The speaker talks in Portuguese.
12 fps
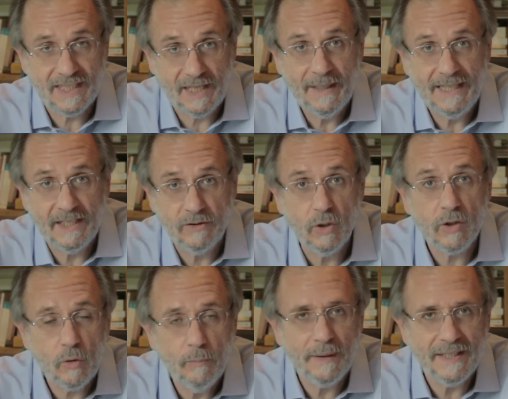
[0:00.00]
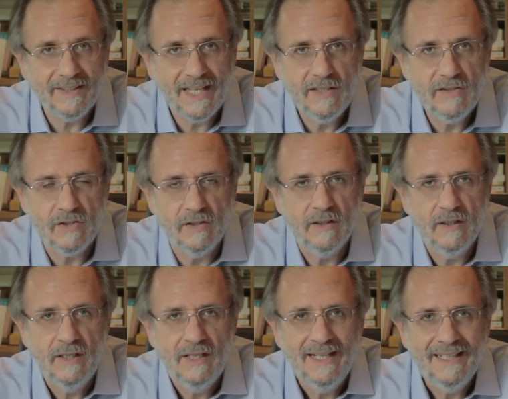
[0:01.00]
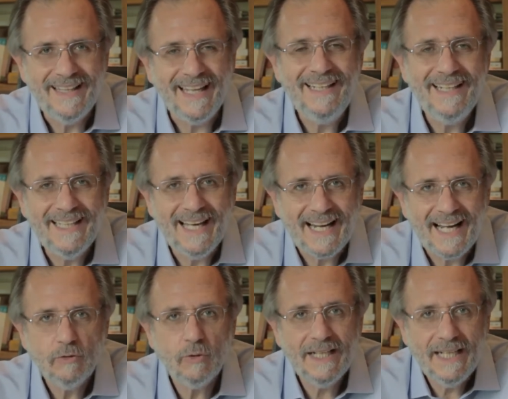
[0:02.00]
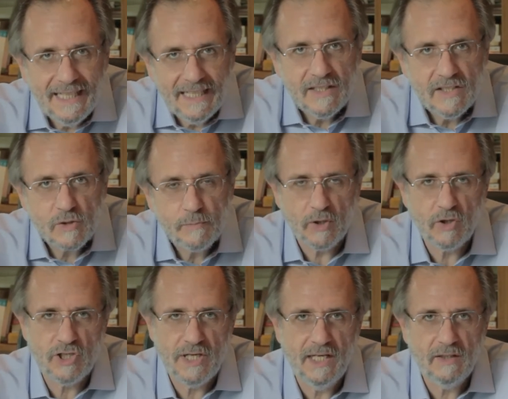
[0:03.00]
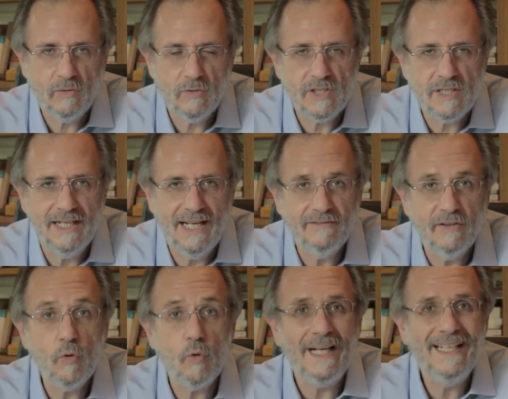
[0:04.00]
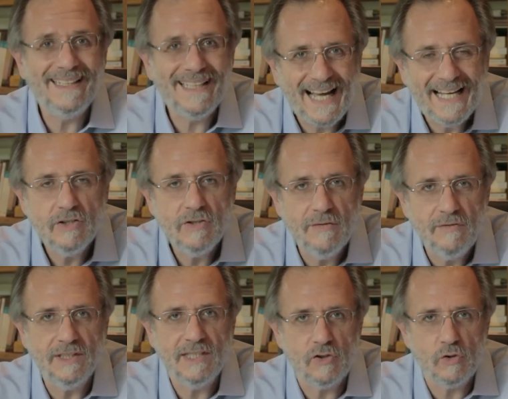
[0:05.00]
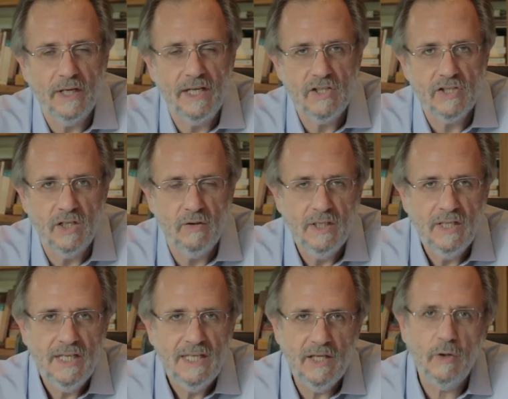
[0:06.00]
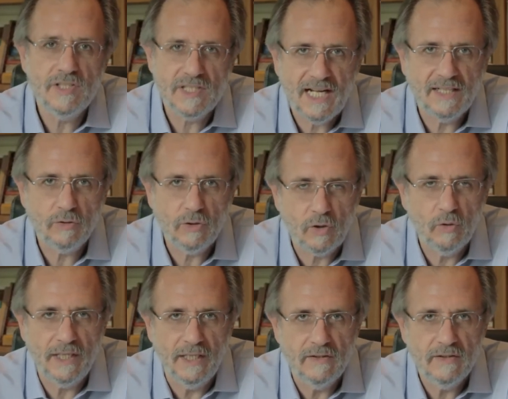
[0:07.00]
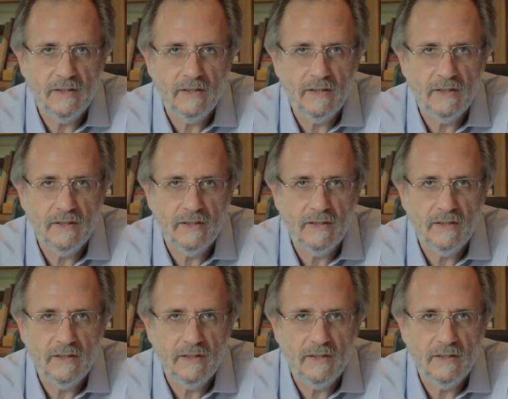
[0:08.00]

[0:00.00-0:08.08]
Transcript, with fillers: trabalhador, competente, tem liderado grandes projetos que levam qualidade de vida à sua região e ao estado do Rio Grande.